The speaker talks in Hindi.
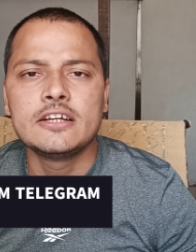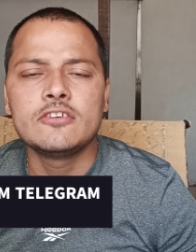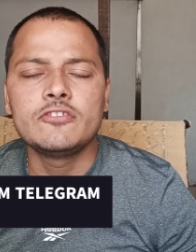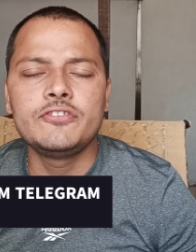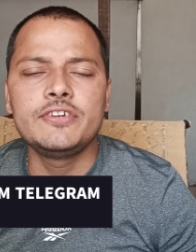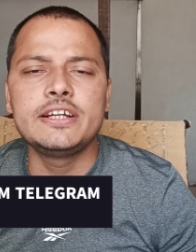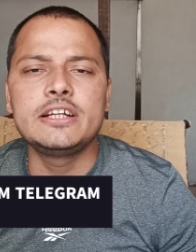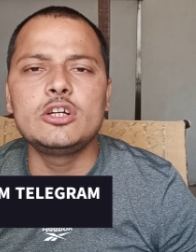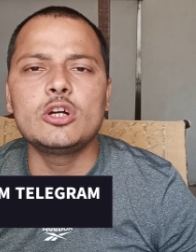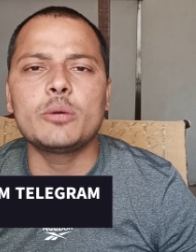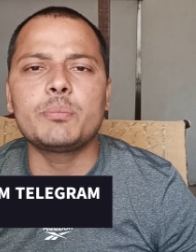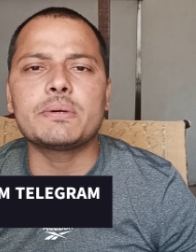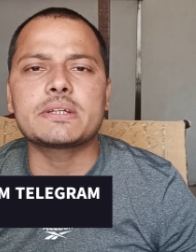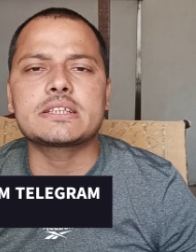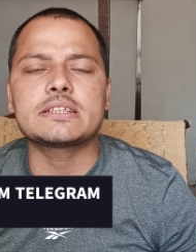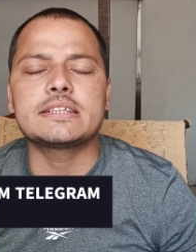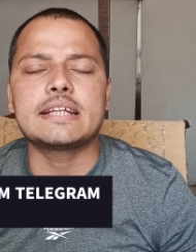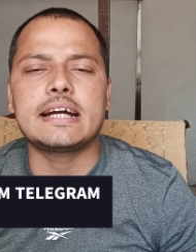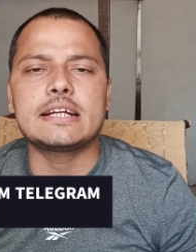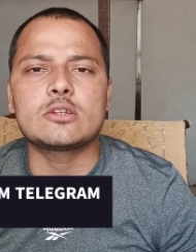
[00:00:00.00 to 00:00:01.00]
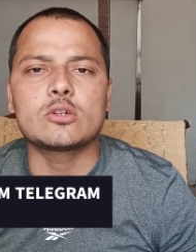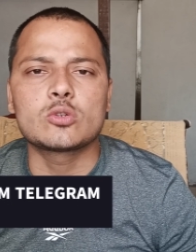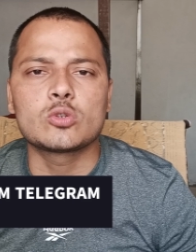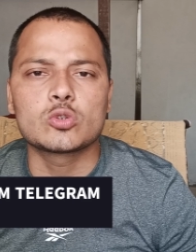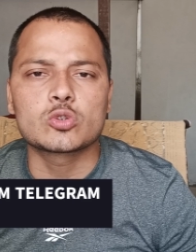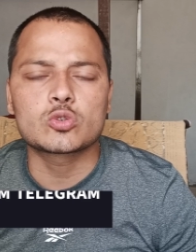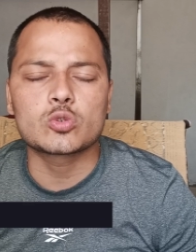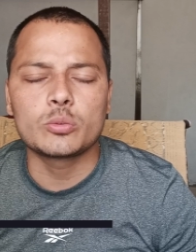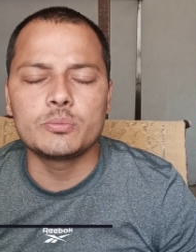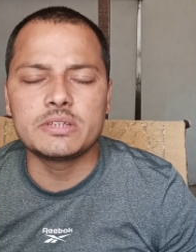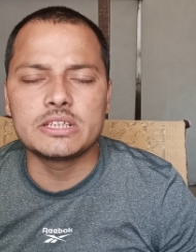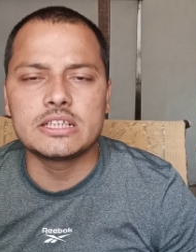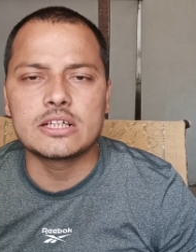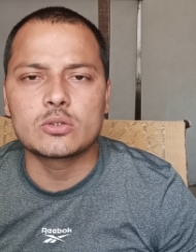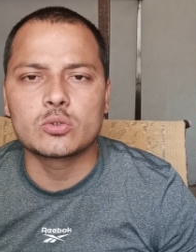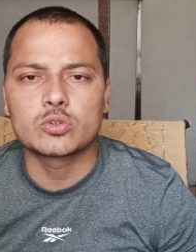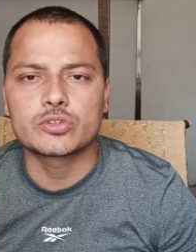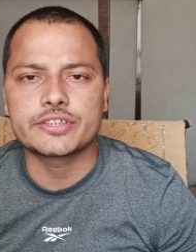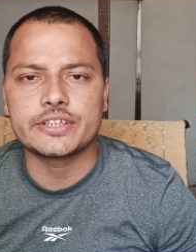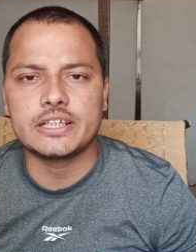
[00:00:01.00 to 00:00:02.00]
वीडियो पसंद आए तो दोस्तों में
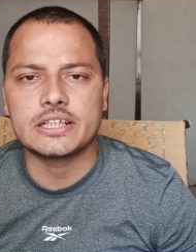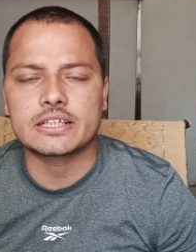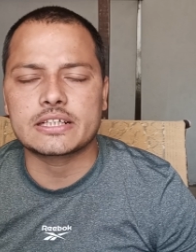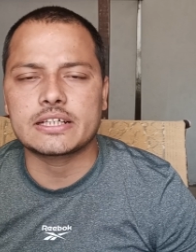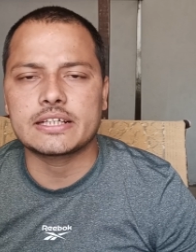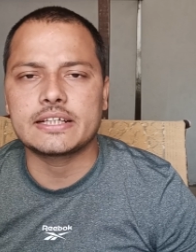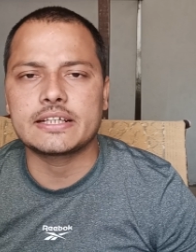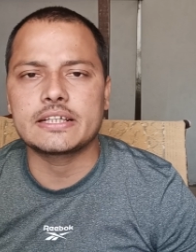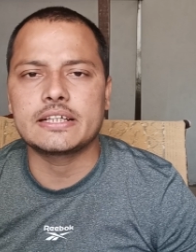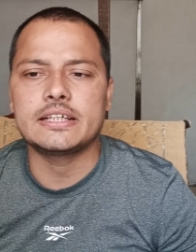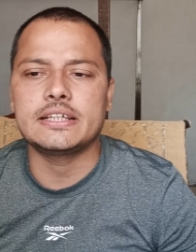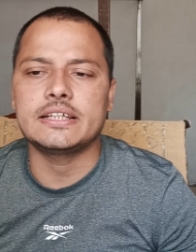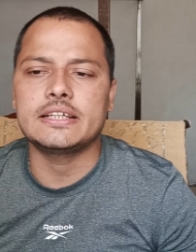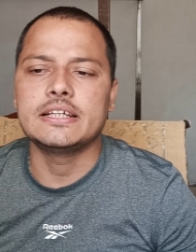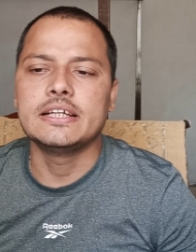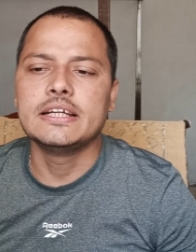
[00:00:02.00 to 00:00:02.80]
जरूर शेयर करेंगे